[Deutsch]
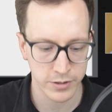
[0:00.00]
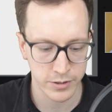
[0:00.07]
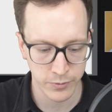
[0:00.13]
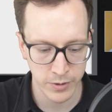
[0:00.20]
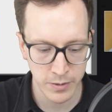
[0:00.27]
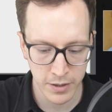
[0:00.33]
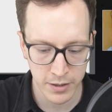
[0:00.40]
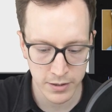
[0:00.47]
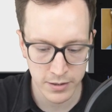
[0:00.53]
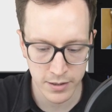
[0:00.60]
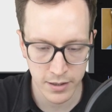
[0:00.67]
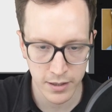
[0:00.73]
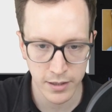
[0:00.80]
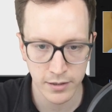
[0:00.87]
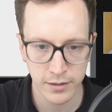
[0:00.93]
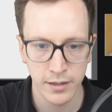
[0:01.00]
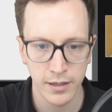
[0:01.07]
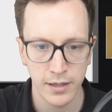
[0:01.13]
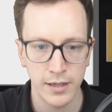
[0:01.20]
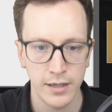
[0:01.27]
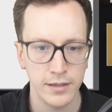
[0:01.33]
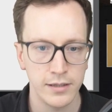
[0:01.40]
Streamer zeigen.
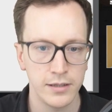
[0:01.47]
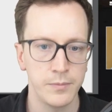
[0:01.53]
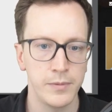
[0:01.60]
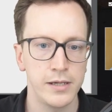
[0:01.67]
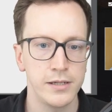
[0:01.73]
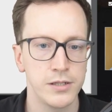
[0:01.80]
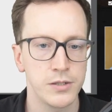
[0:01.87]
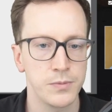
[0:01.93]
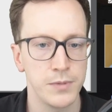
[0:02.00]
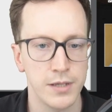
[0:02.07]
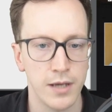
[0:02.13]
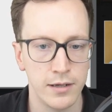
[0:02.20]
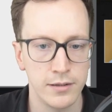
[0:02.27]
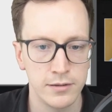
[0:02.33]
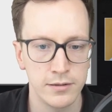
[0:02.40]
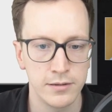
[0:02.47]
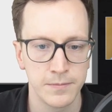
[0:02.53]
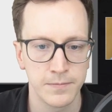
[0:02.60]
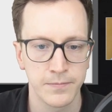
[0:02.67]
Hier melde ich mich an